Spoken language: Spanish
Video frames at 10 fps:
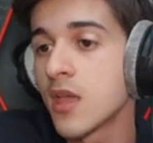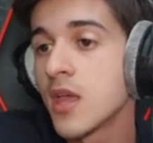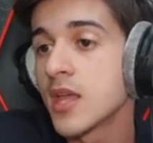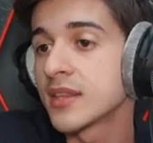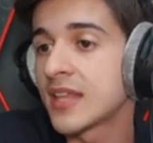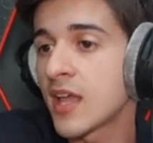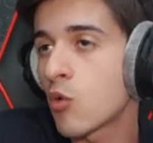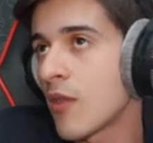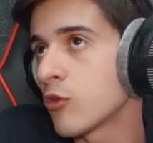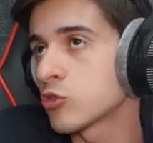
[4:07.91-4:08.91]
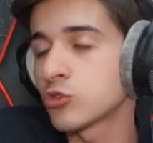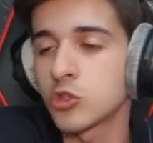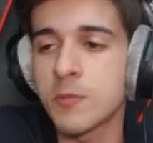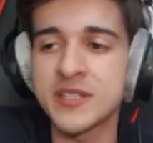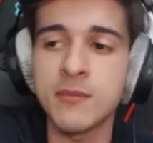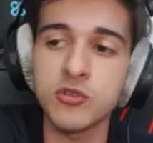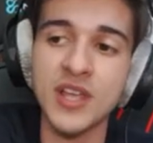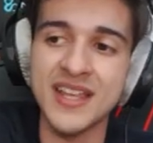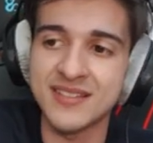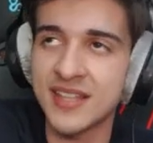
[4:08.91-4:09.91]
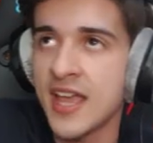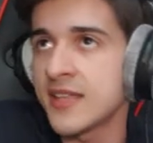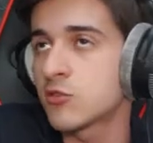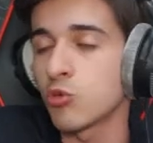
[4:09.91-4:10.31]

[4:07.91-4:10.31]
Mm, de cuando nosotros nos pasemos stage,